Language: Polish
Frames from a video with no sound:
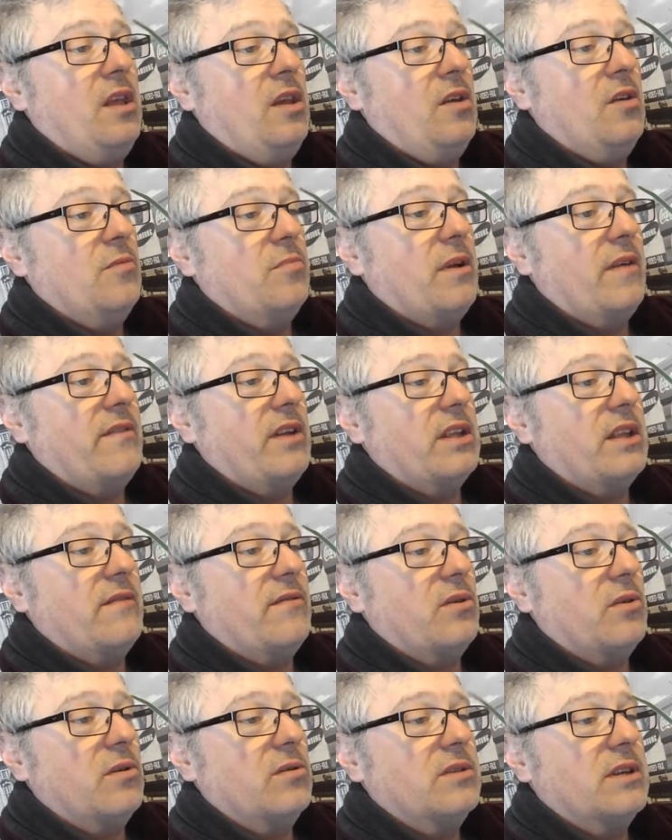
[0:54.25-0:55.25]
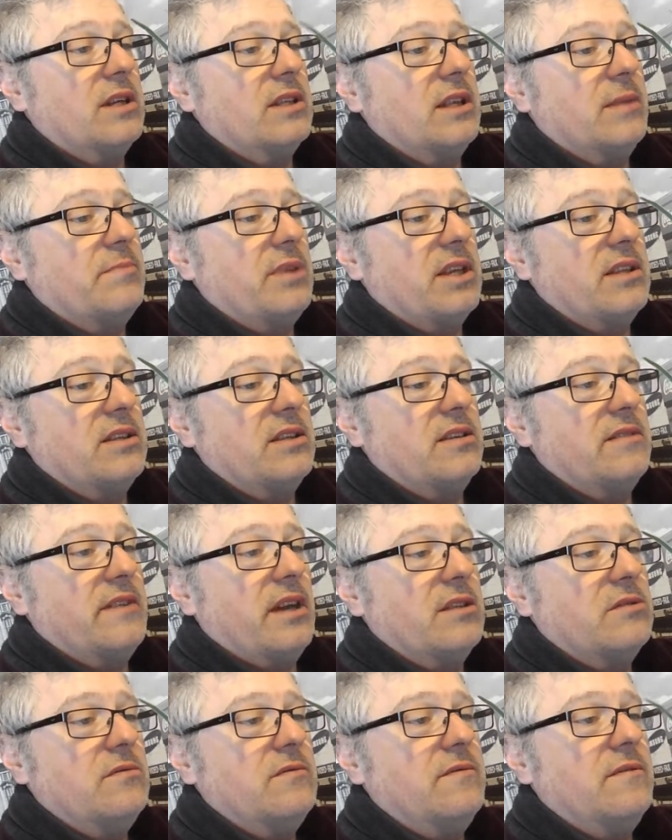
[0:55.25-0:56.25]
Uprawiana w ogródkach dla pięknych
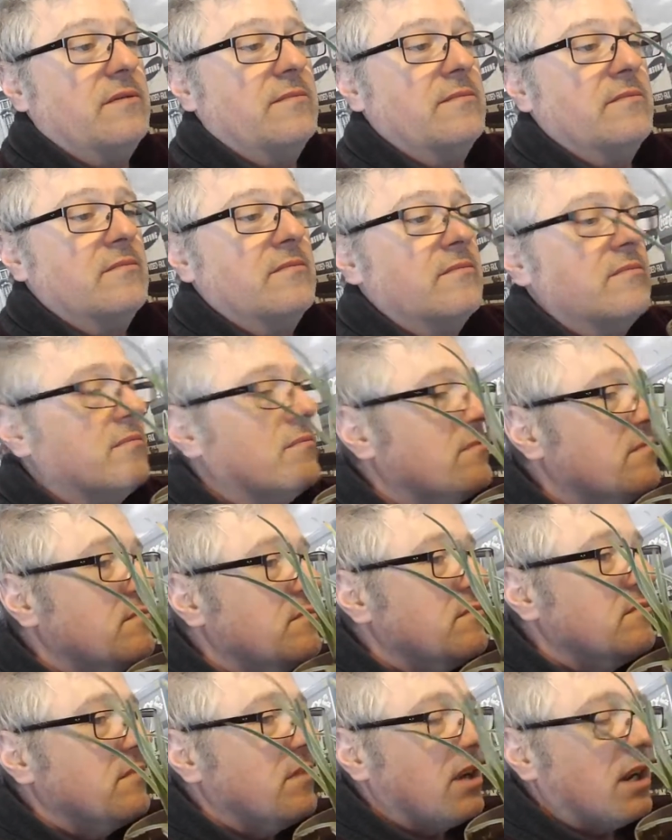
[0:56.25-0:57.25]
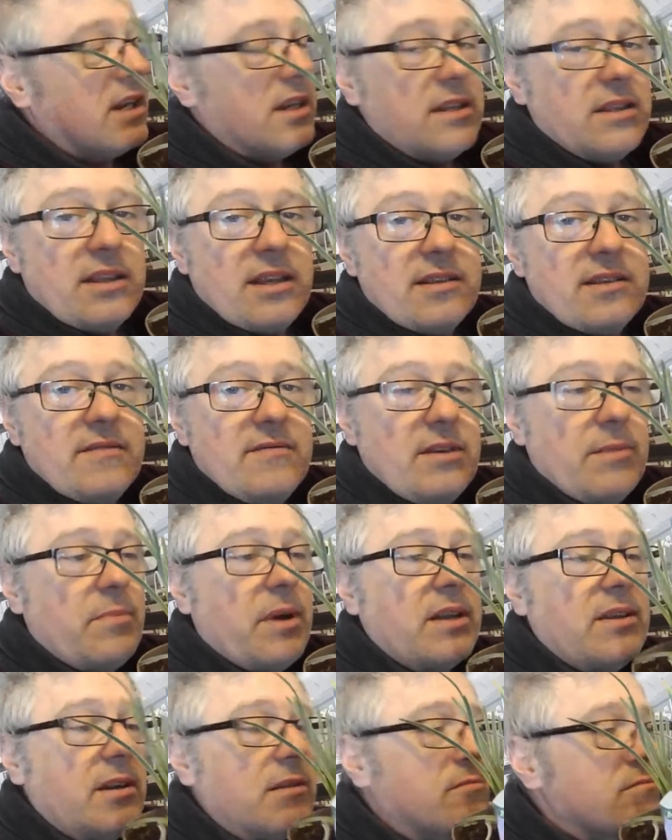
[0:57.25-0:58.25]
kwiatów. Ale intensywnie
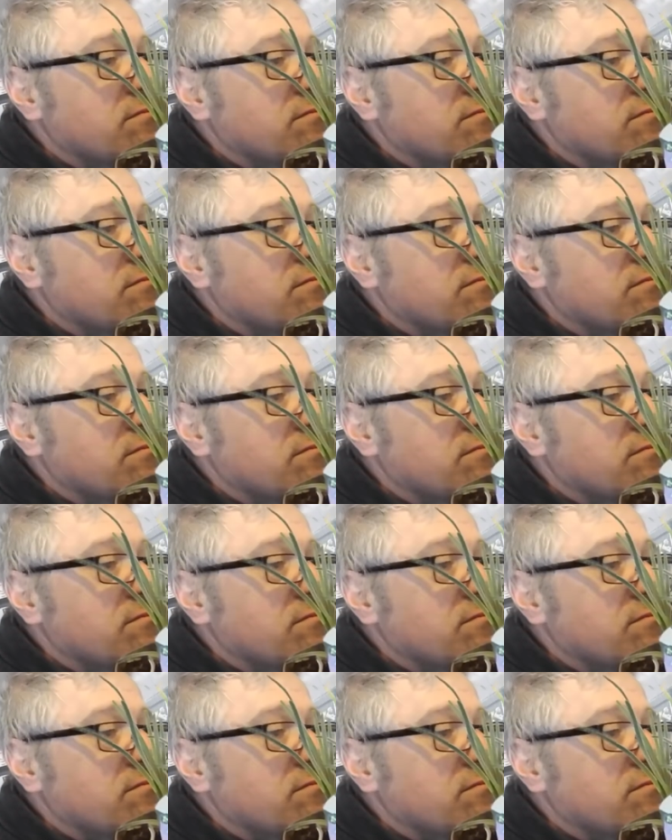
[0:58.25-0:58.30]
pachnie